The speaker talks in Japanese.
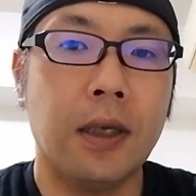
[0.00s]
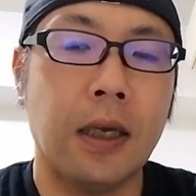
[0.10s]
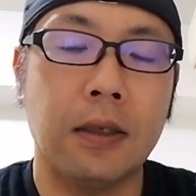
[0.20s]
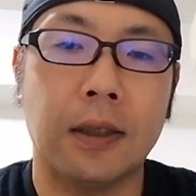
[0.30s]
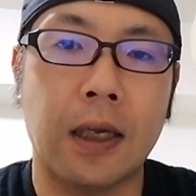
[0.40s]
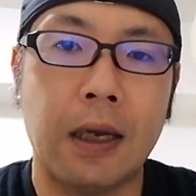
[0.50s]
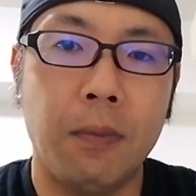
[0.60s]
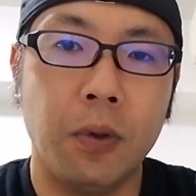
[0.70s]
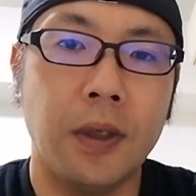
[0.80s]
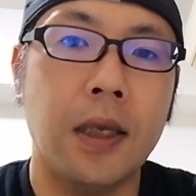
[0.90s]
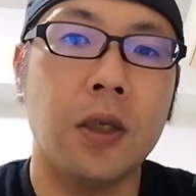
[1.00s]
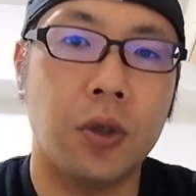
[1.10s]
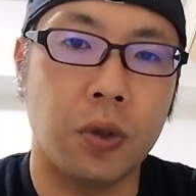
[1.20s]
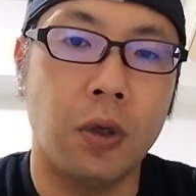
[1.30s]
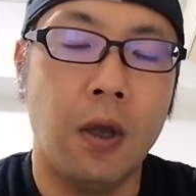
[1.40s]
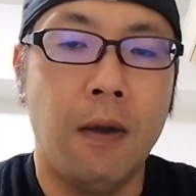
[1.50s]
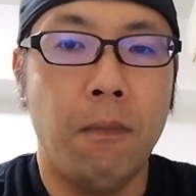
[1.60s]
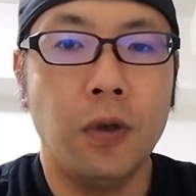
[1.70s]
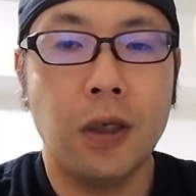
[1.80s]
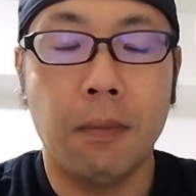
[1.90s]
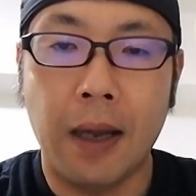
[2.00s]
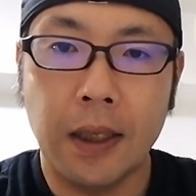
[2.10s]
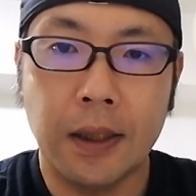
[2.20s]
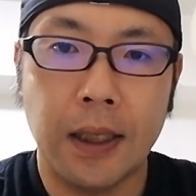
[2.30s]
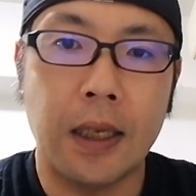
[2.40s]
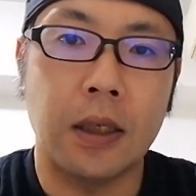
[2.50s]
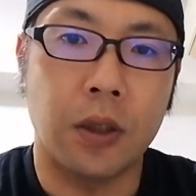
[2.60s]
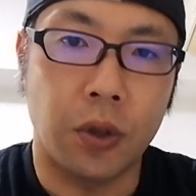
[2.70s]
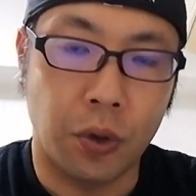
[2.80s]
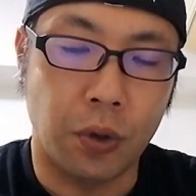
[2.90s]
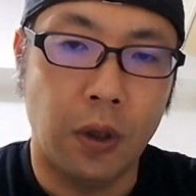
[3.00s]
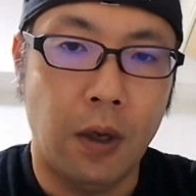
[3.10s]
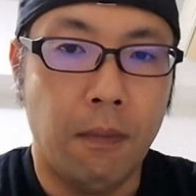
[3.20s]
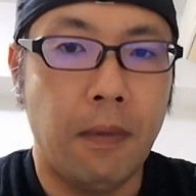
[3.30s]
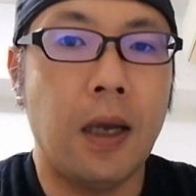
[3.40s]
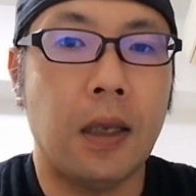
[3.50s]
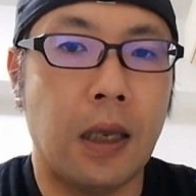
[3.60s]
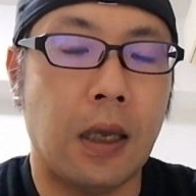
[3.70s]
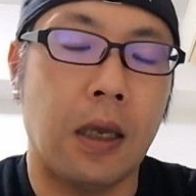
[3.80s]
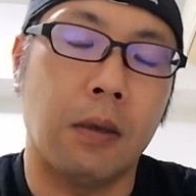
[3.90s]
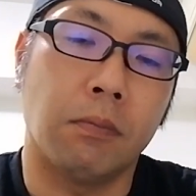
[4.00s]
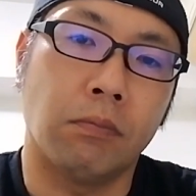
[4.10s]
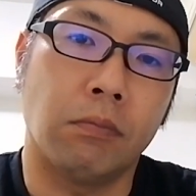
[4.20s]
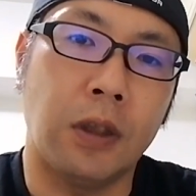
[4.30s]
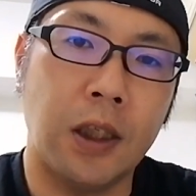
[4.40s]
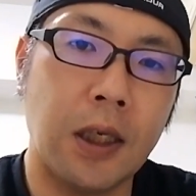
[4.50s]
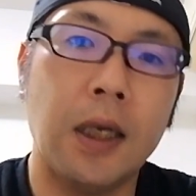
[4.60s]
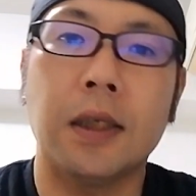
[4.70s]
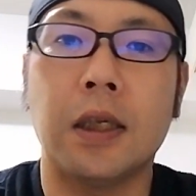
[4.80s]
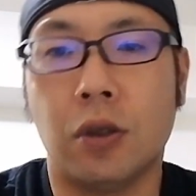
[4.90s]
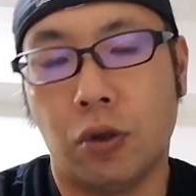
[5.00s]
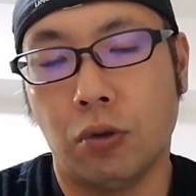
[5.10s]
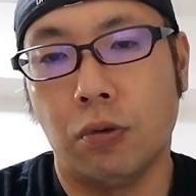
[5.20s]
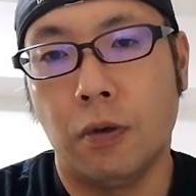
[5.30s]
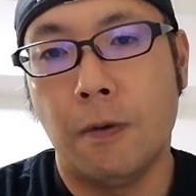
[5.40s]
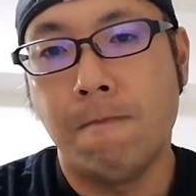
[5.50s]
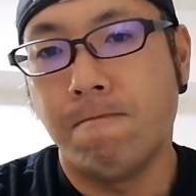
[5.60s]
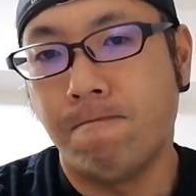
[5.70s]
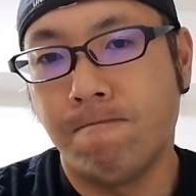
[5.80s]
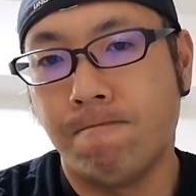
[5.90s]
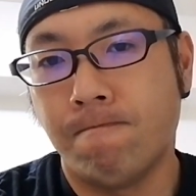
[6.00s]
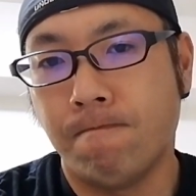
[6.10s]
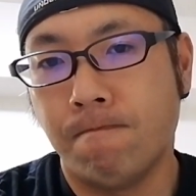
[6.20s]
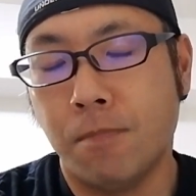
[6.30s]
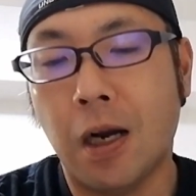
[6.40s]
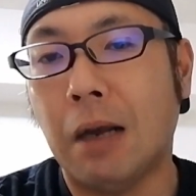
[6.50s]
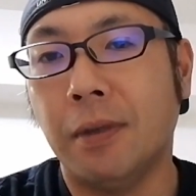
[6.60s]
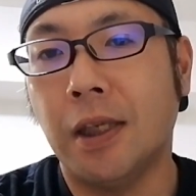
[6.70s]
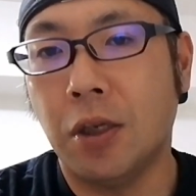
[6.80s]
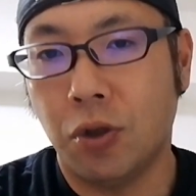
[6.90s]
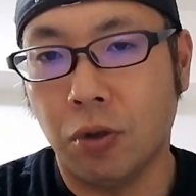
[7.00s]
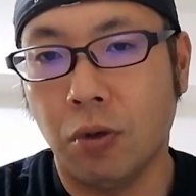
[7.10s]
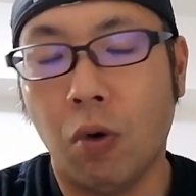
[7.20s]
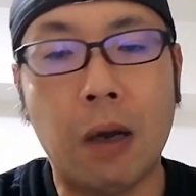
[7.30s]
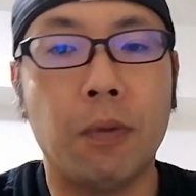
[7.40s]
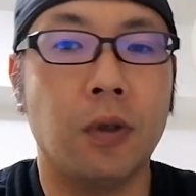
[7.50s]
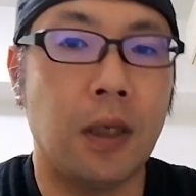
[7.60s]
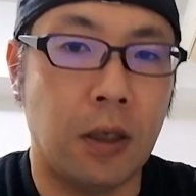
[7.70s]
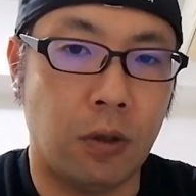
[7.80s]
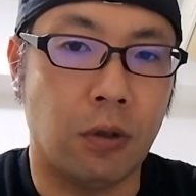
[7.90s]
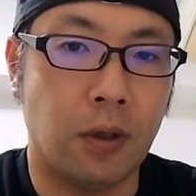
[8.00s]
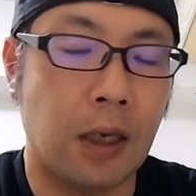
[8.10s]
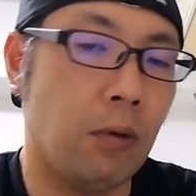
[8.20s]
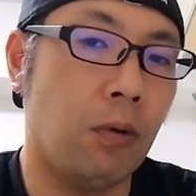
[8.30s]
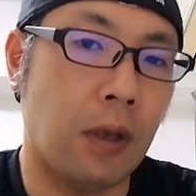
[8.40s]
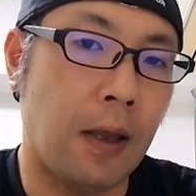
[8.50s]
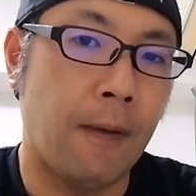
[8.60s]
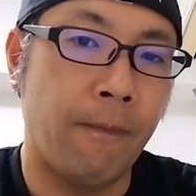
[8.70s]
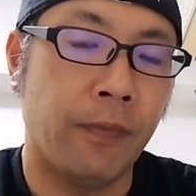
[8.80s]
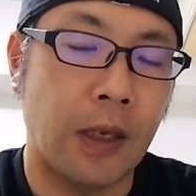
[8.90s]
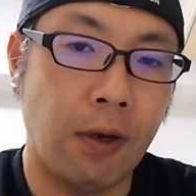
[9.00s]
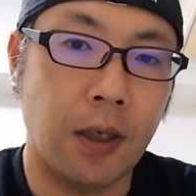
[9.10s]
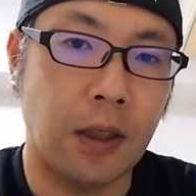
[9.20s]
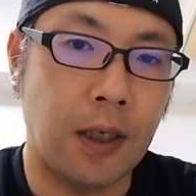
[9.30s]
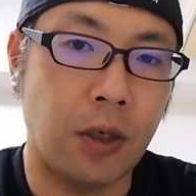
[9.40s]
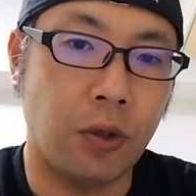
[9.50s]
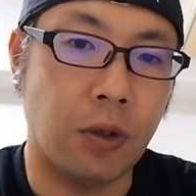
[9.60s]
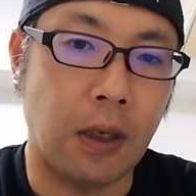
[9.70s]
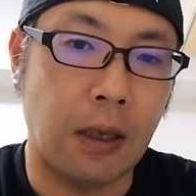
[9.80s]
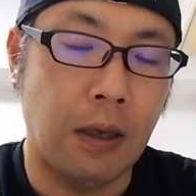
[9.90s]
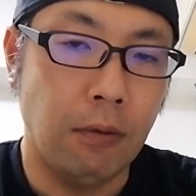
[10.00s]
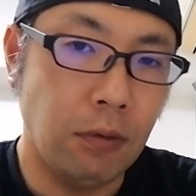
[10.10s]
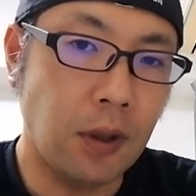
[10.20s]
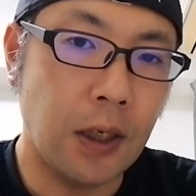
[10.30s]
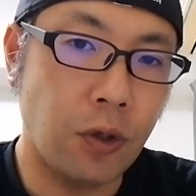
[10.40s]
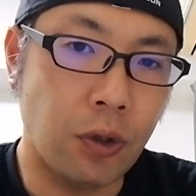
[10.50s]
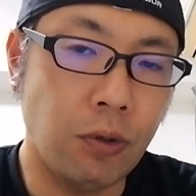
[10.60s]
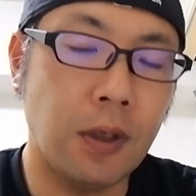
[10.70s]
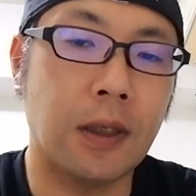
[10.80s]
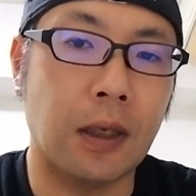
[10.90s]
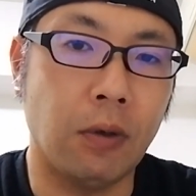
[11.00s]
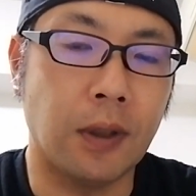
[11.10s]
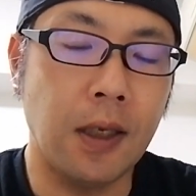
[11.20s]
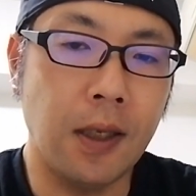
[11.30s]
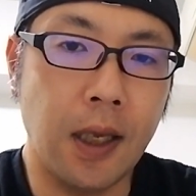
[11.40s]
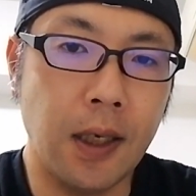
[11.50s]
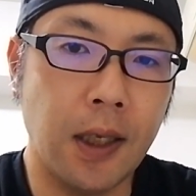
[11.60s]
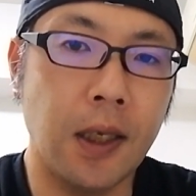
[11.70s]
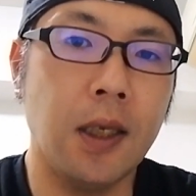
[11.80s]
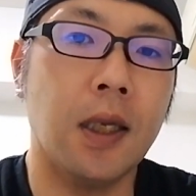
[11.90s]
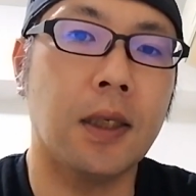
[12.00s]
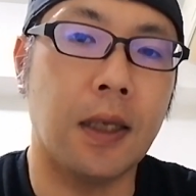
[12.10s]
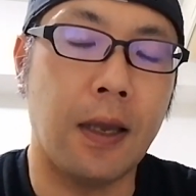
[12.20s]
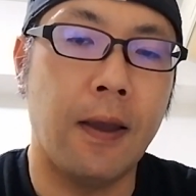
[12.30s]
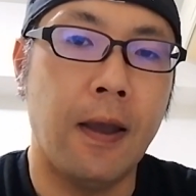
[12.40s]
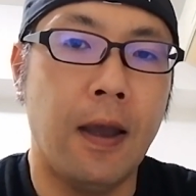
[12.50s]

グに関しては坂本選手、もしくは牧選手、まあね、西川選手、うん村上選手、岡本選手、佐藤ね、輝明選手って、打つ選手いるんですけど、全体的にですね、